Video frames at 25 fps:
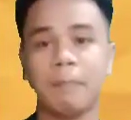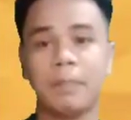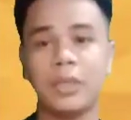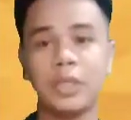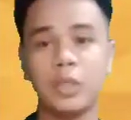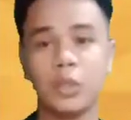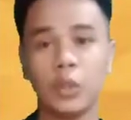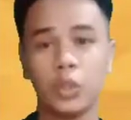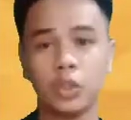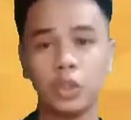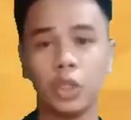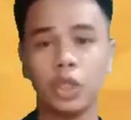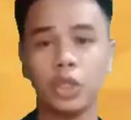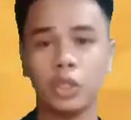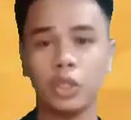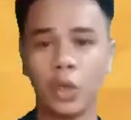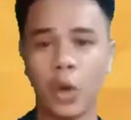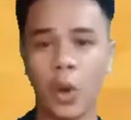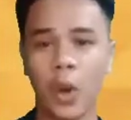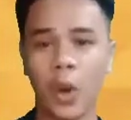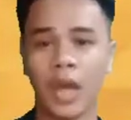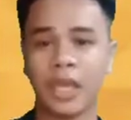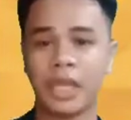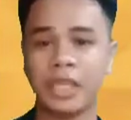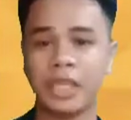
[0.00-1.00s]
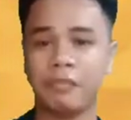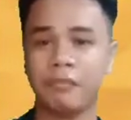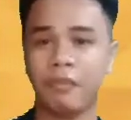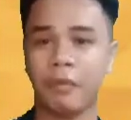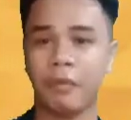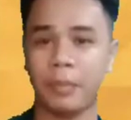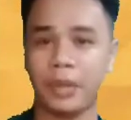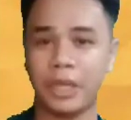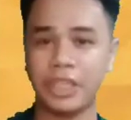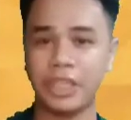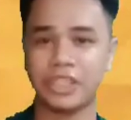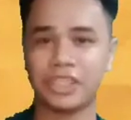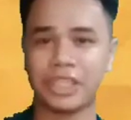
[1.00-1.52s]
Pinutol ko ang
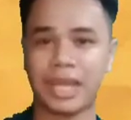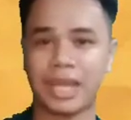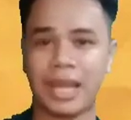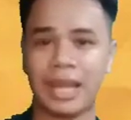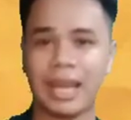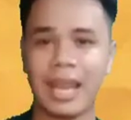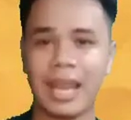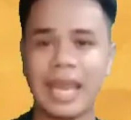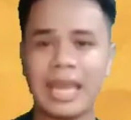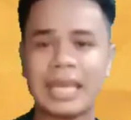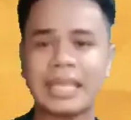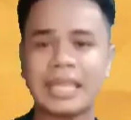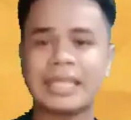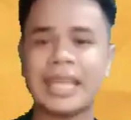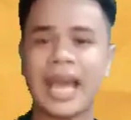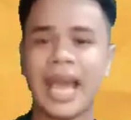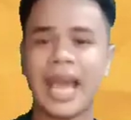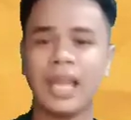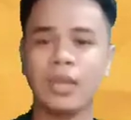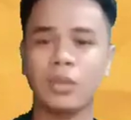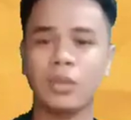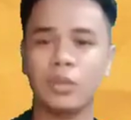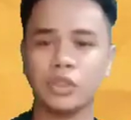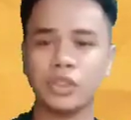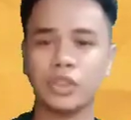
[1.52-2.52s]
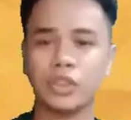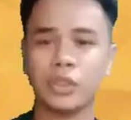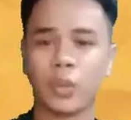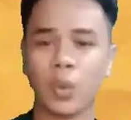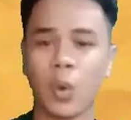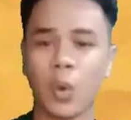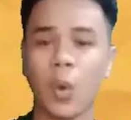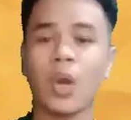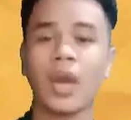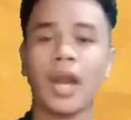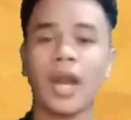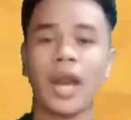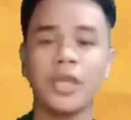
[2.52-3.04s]
infomercial dahil gusto
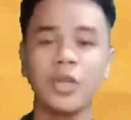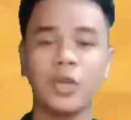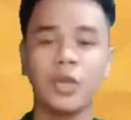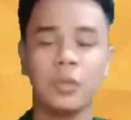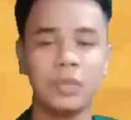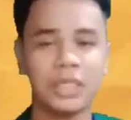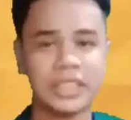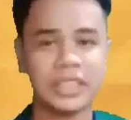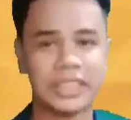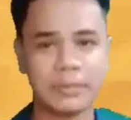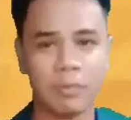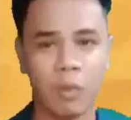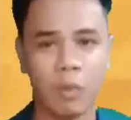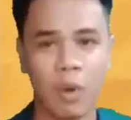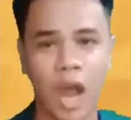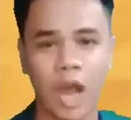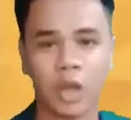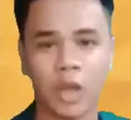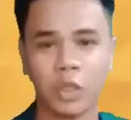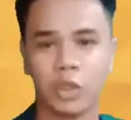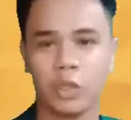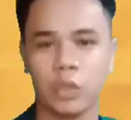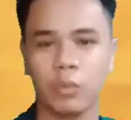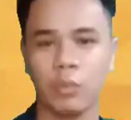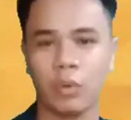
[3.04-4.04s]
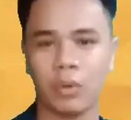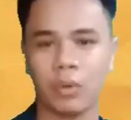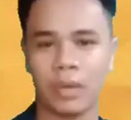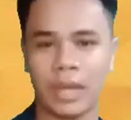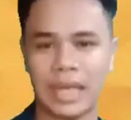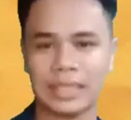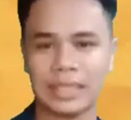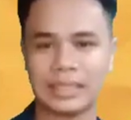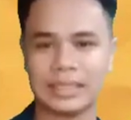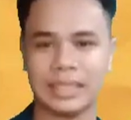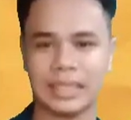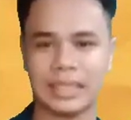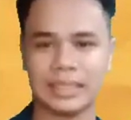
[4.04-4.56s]
kong kayo mismo ang
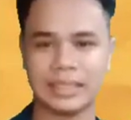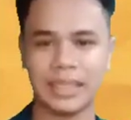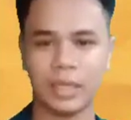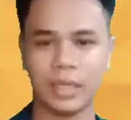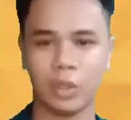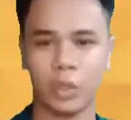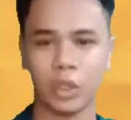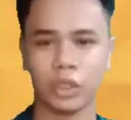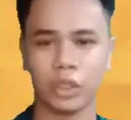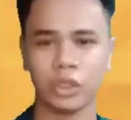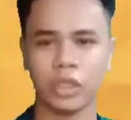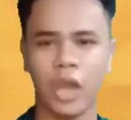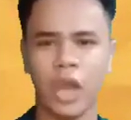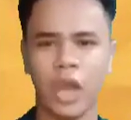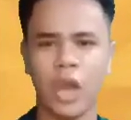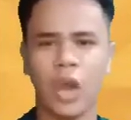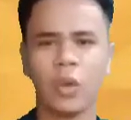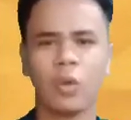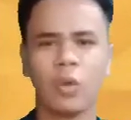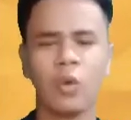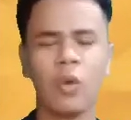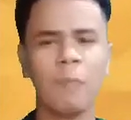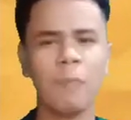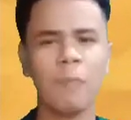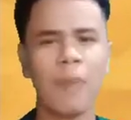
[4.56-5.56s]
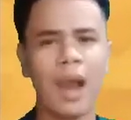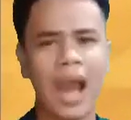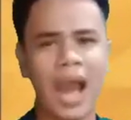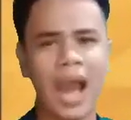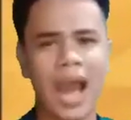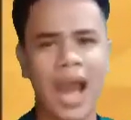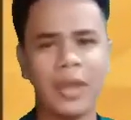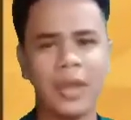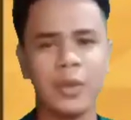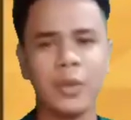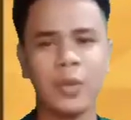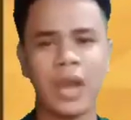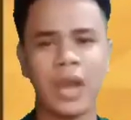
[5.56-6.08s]
tumuklas ng sagot kung
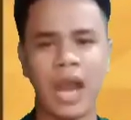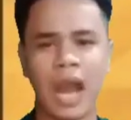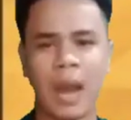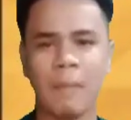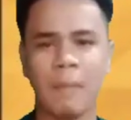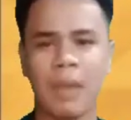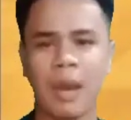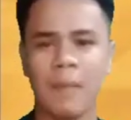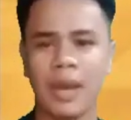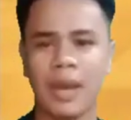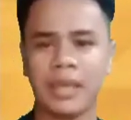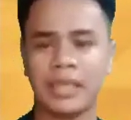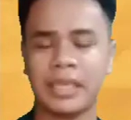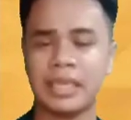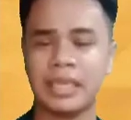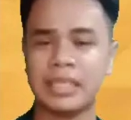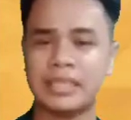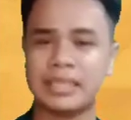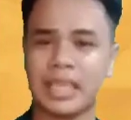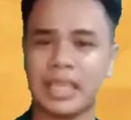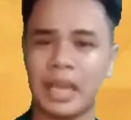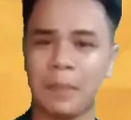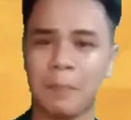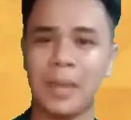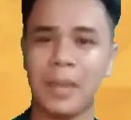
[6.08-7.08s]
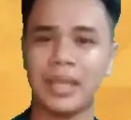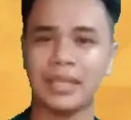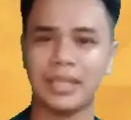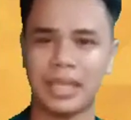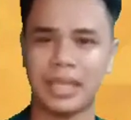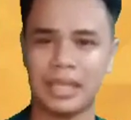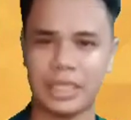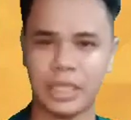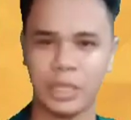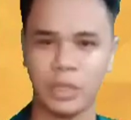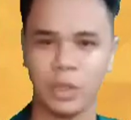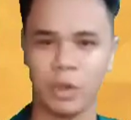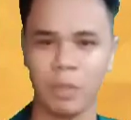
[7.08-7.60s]
paano nga ba maging isang
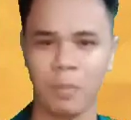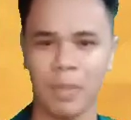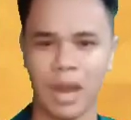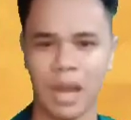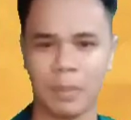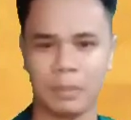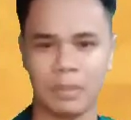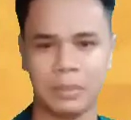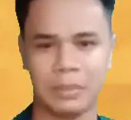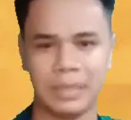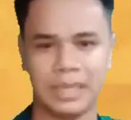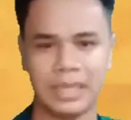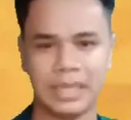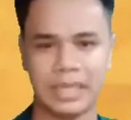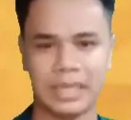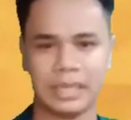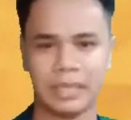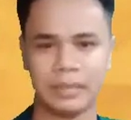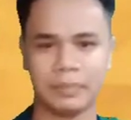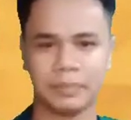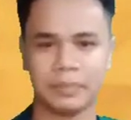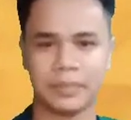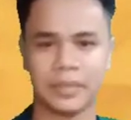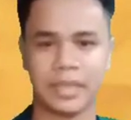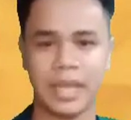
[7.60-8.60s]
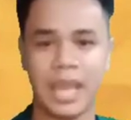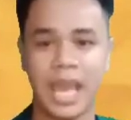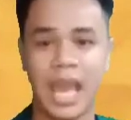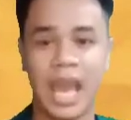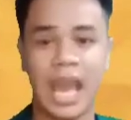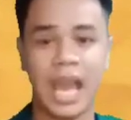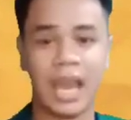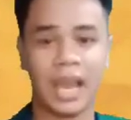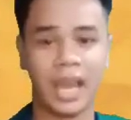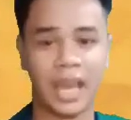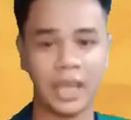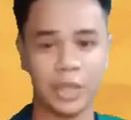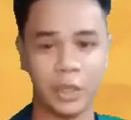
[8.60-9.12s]
matalinong mamimili.
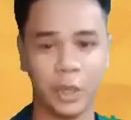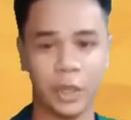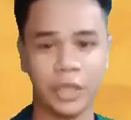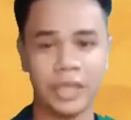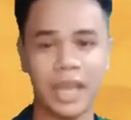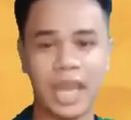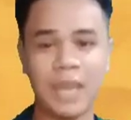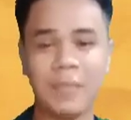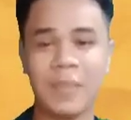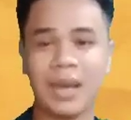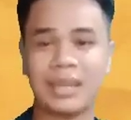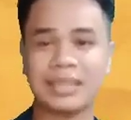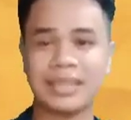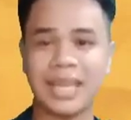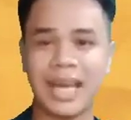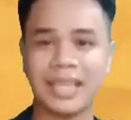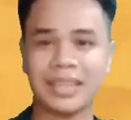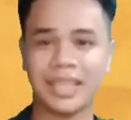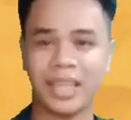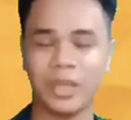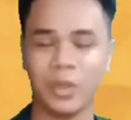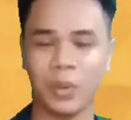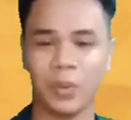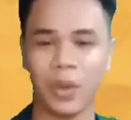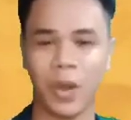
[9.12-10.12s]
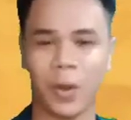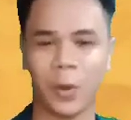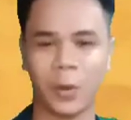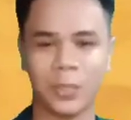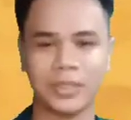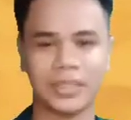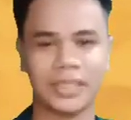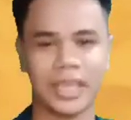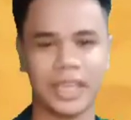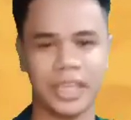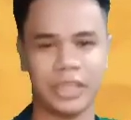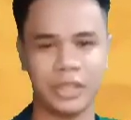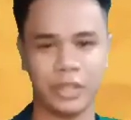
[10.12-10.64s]
Ngayon ay magtatanong ako
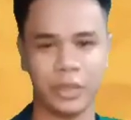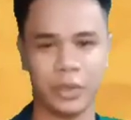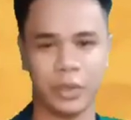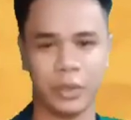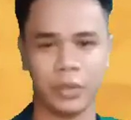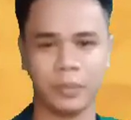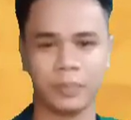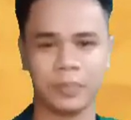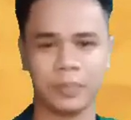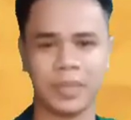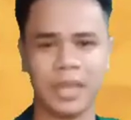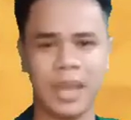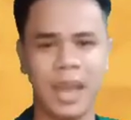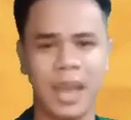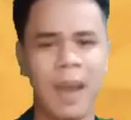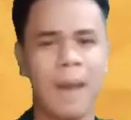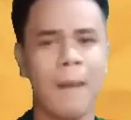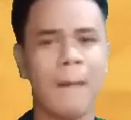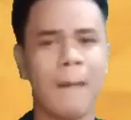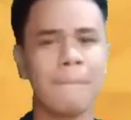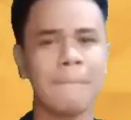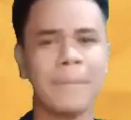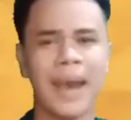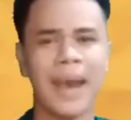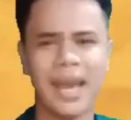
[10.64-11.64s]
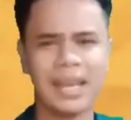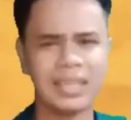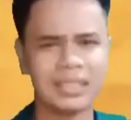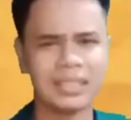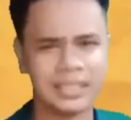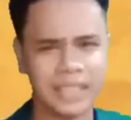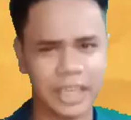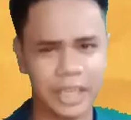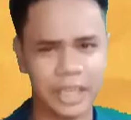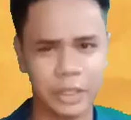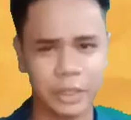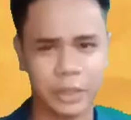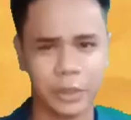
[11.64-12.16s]
sa inyo. Para
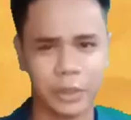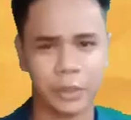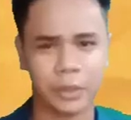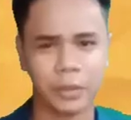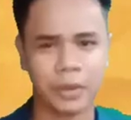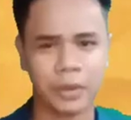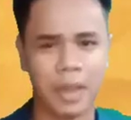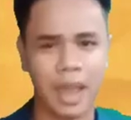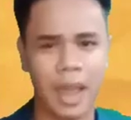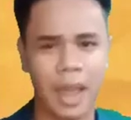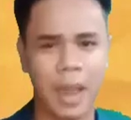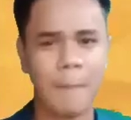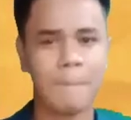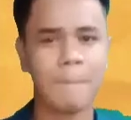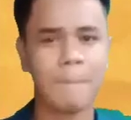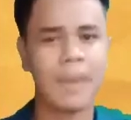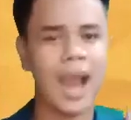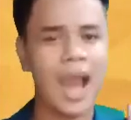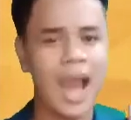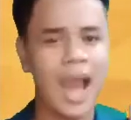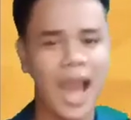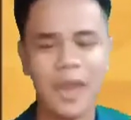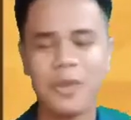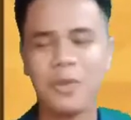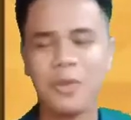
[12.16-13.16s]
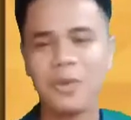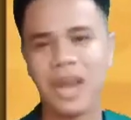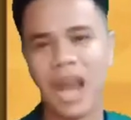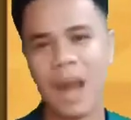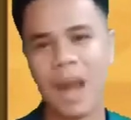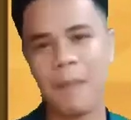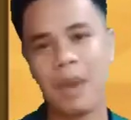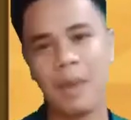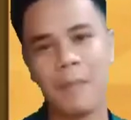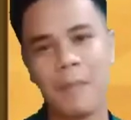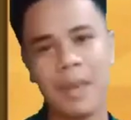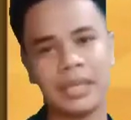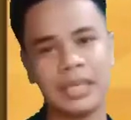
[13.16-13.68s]
sa inyo, paano
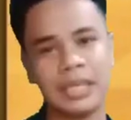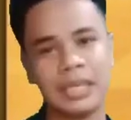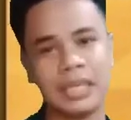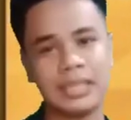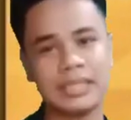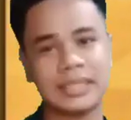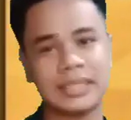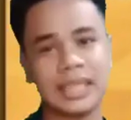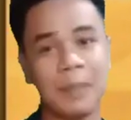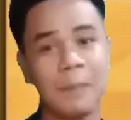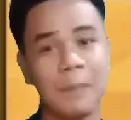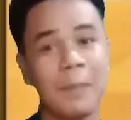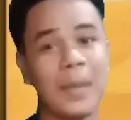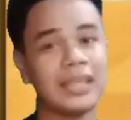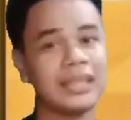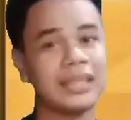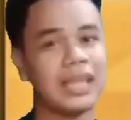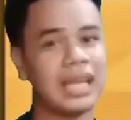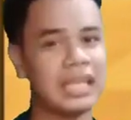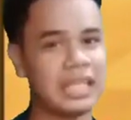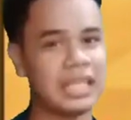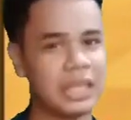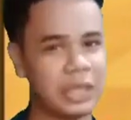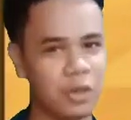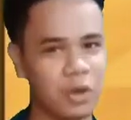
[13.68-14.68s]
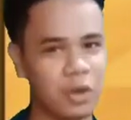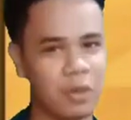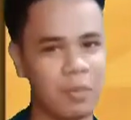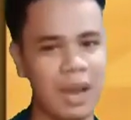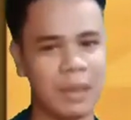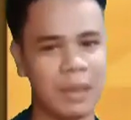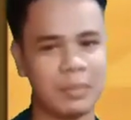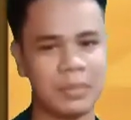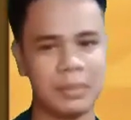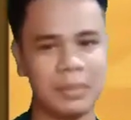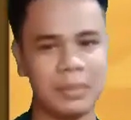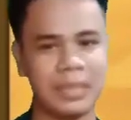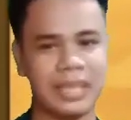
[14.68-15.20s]
nga ba maging isang matalinong
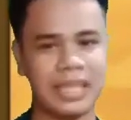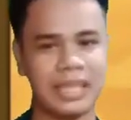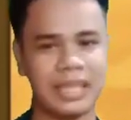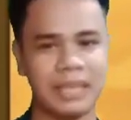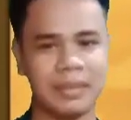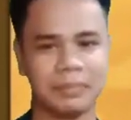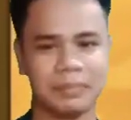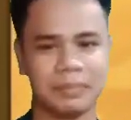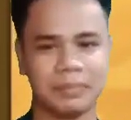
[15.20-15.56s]
mamimili?